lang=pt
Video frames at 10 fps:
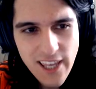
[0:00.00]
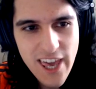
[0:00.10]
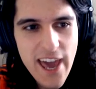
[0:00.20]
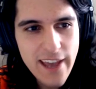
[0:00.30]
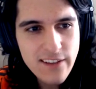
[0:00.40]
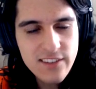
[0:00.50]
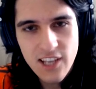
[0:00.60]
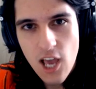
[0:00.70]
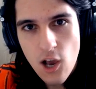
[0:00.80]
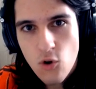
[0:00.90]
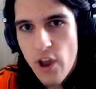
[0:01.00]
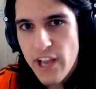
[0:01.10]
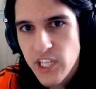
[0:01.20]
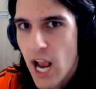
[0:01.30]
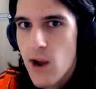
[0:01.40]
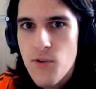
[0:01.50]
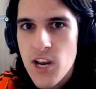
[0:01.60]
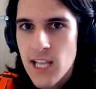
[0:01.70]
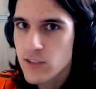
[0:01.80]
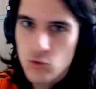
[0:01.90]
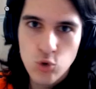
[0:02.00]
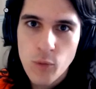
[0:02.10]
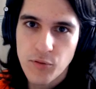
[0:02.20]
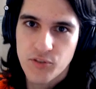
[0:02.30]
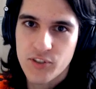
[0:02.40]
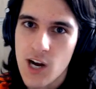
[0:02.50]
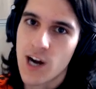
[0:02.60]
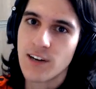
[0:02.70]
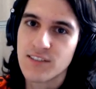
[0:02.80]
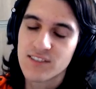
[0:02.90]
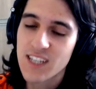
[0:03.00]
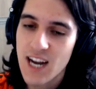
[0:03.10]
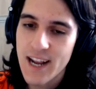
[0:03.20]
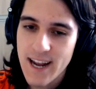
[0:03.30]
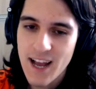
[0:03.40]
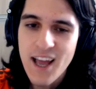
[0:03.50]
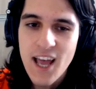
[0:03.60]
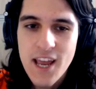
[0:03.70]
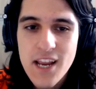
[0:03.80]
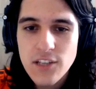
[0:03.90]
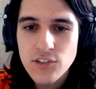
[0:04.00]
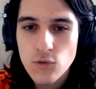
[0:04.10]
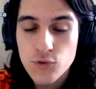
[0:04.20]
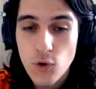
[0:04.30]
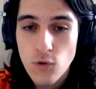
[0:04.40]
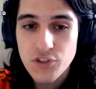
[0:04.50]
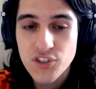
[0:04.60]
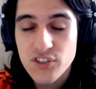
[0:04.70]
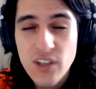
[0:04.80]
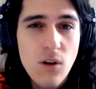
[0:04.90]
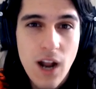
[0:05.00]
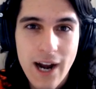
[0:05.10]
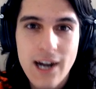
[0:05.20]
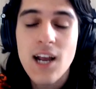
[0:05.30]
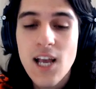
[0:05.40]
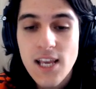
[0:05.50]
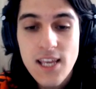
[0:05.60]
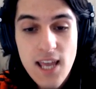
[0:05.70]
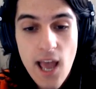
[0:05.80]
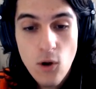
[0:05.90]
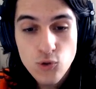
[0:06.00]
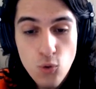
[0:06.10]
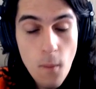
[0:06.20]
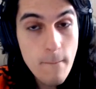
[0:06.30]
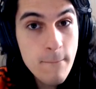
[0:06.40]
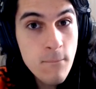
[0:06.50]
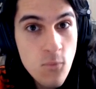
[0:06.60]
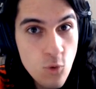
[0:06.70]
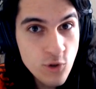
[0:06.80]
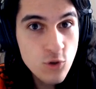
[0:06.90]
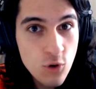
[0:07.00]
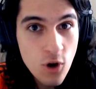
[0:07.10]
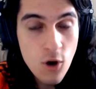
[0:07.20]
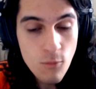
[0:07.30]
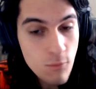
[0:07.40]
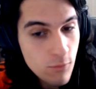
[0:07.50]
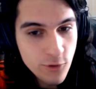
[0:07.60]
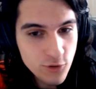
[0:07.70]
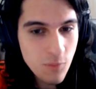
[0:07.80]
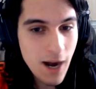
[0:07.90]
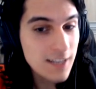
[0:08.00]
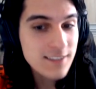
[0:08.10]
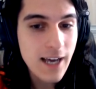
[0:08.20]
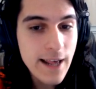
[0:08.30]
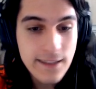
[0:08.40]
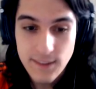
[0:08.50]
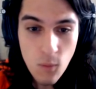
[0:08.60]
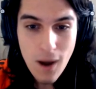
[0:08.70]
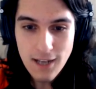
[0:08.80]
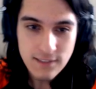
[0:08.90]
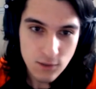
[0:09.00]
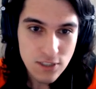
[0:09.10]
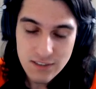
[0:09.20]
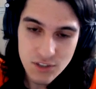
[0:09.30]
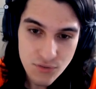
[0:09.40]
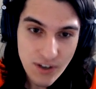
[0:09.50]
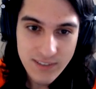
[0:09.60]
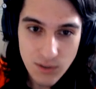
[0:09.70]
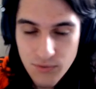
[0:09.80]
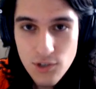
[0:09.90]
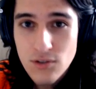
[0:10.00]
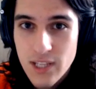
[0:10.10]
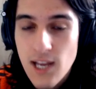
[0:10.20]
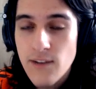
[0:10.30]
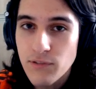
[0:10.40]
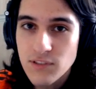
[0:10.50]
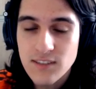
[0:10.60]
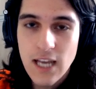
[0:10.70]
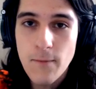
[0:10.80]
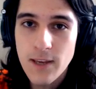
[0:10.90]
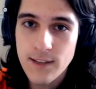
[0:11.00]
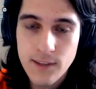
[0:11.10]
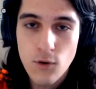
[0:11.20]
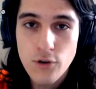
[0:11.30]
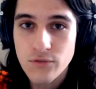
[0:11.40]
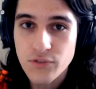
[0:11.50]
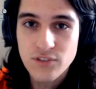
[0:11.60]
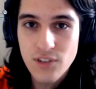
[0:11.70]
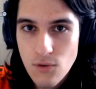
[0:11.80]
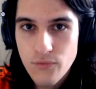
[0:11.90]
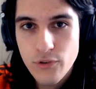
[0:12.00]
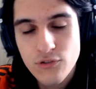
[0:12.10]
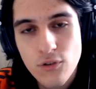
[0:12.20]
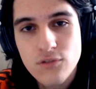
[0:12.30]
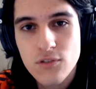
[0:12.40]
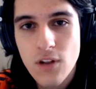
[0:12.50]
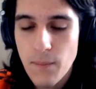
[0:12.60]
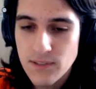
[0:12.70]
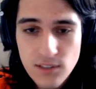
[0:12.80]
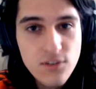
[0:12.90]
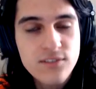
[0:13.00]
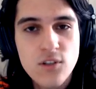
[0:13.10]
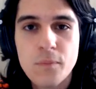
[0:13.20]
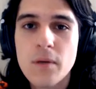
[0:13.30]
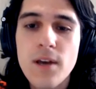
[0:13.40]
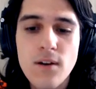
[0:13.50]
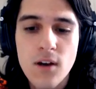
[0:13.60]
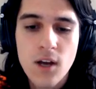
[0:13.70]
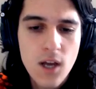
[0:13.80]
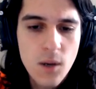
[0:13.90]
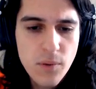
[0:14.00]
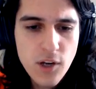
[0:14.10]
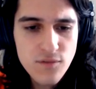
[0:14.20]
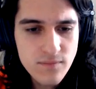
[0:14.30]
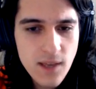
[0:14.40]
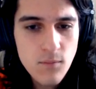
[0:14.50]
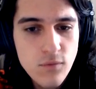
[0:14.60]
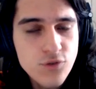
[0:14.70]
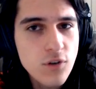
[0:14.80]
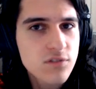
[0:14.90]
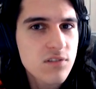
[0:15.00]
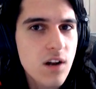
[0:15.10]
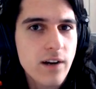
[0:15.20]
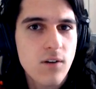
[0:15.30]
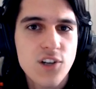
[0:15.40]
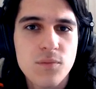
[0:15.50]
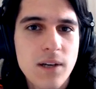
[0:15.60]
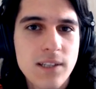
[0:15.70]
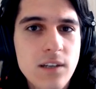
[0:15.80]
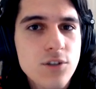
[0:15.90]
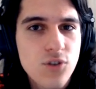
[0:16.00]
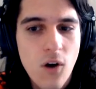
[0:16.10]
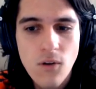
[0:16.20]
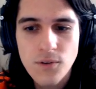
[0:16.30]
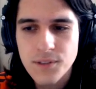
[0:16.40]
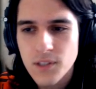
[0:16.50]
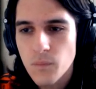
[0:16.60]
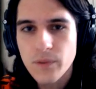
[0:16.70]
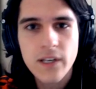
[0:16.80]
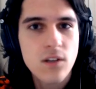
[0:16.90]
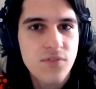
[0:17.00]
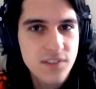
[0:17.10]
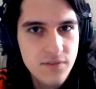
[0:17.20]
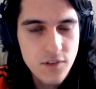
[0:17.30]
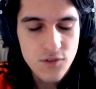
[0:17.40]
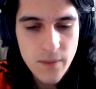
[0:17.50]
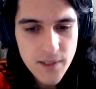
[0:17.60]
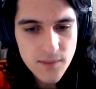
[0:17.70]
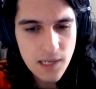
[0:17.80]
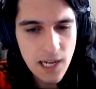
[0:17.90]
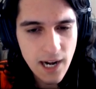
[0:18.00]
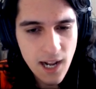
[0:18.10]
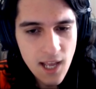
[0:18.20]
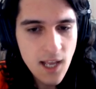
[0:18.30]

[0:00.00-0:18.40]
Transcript: Cats Crash Arena Turbo Stars. E galera, este é um jogo de celular e é um jogo muito, muito massa, galera. Tão massa que eu decidi fazer um vídeo dele. Vocês sabem que até hoje eu não fiz nenhum vídeo de jogo de celular, mas esse vai ser o primeiro. Porque tem muito jogo de celular que eu acho maneiro e jogo, então por que não fazer vídeo, não é mesmo, galera?